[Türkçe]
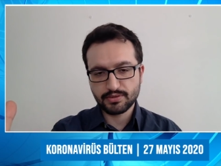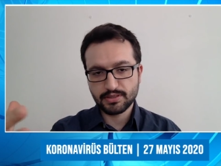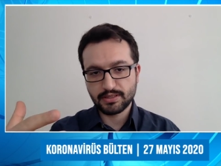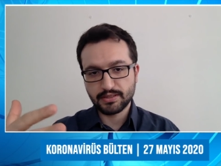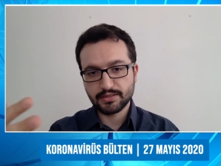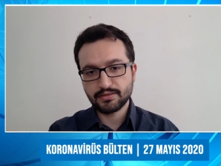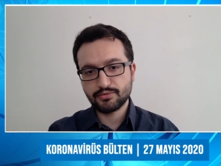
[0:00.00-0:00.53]

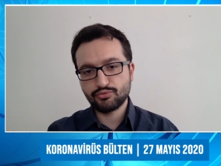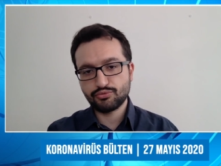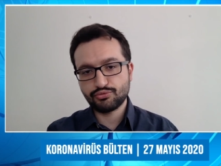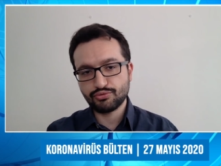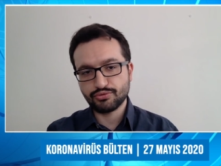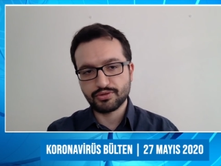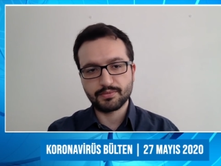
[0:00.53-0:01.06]
sayıları da
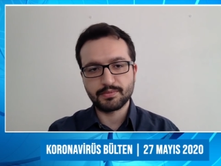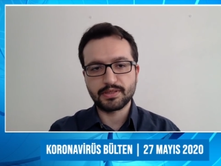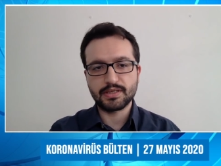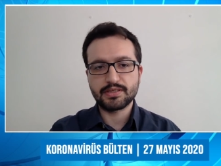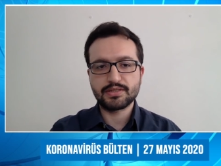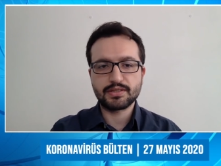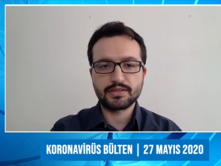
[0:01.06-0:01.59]
düşüyor
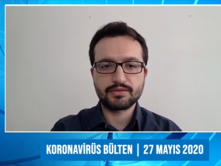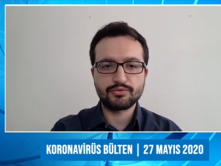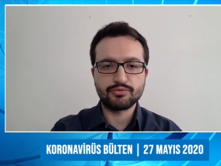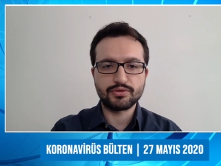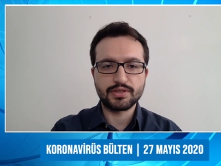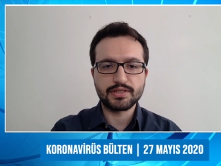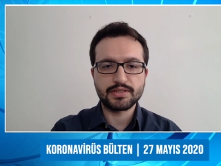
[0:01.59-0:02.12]
tabii geçtik
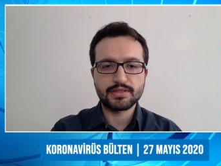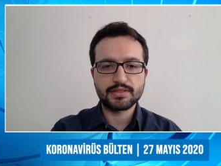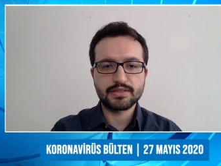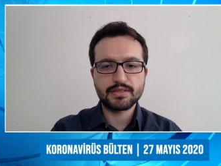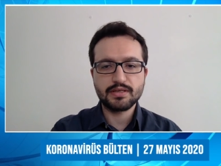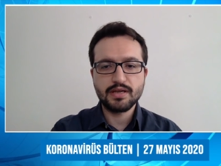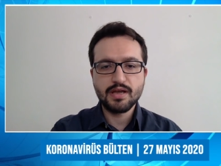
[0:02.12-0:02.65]
gün
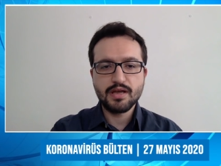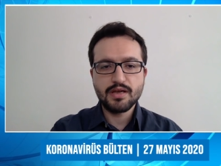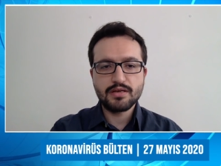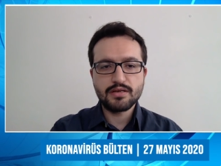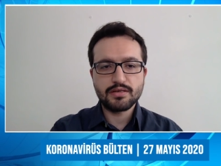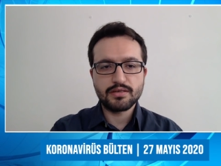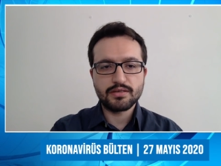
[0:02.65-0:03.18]
geçtikçe.
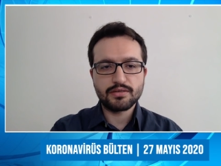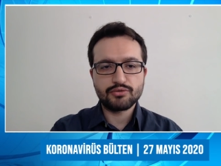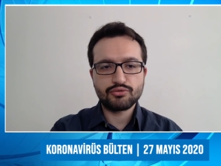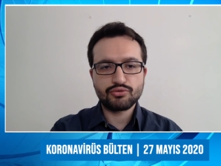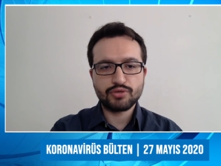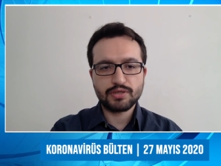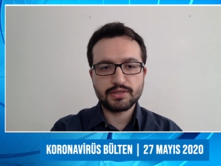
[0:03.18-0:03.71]
E,
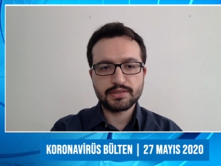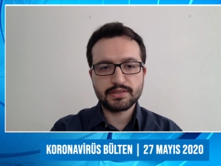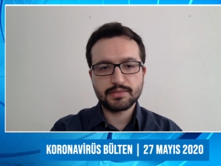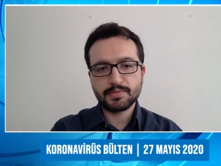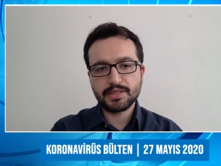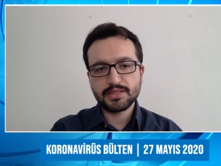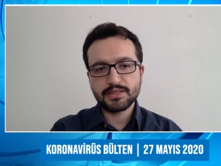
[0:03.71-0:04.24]
şu
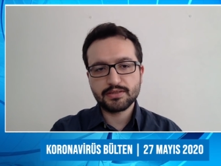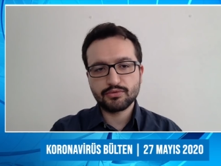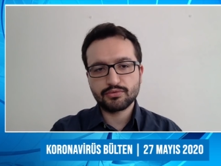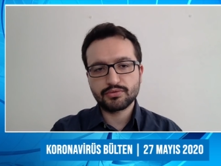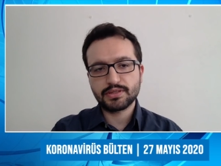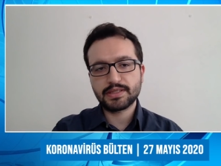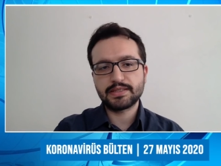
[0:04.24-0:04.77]
anda
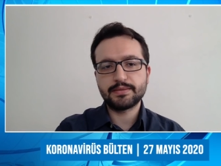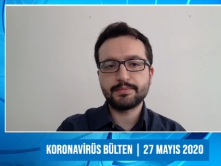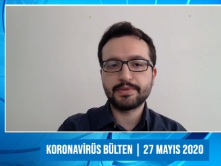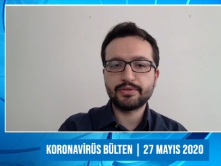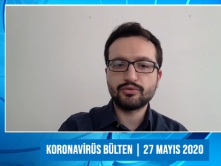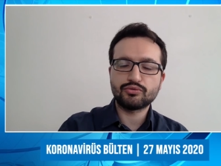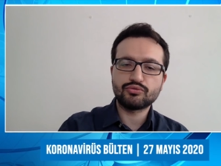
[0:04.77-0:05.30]
5.7
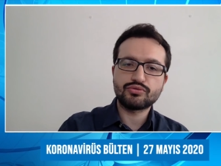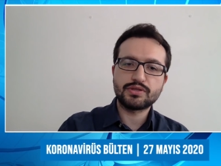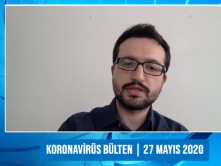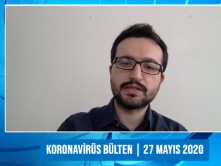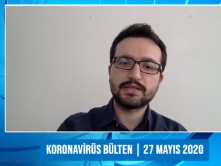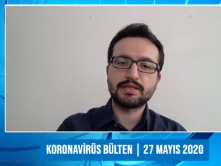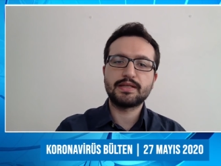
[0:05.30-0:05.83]
milyonun
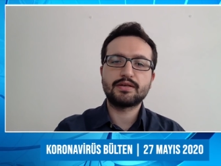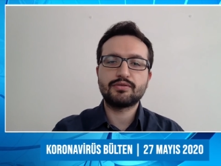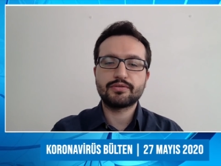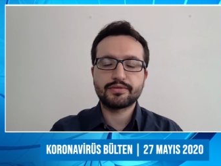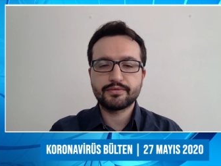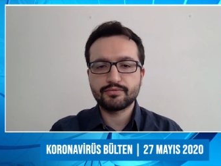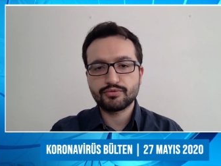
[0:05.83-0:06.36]
üzerinde
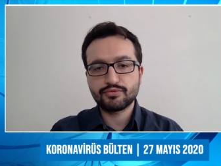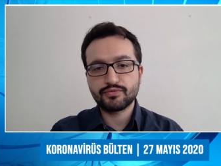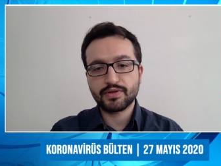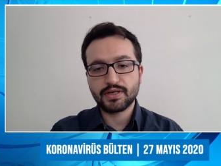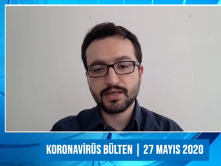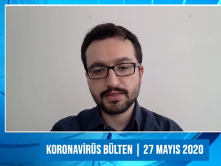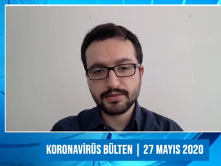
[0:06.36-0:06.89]

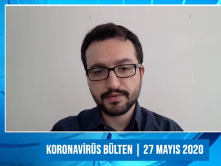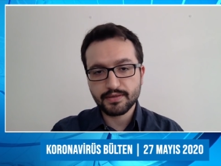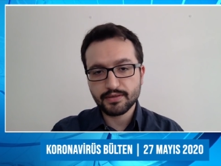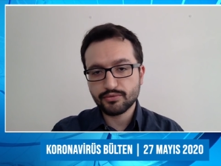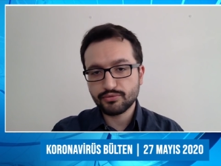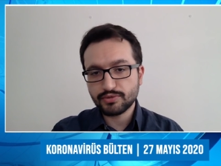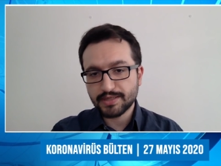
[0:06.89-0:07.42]
koronavirüs vakası
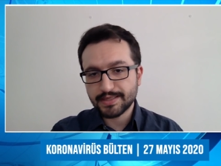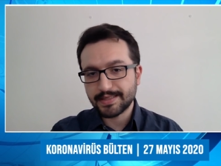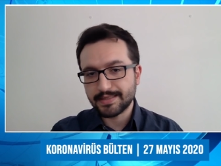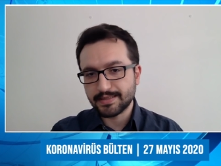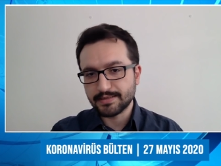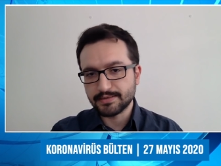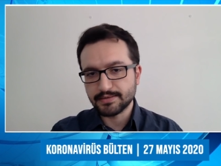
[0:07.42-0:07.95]
var dünya
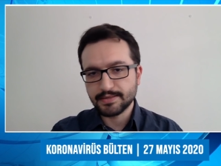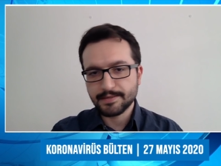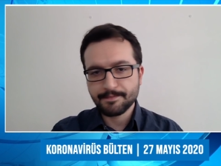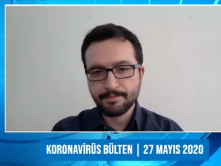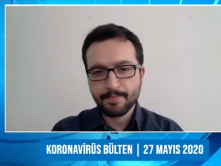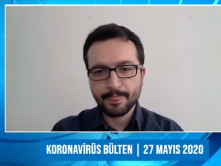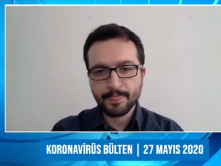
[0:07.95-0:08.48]
genelinde.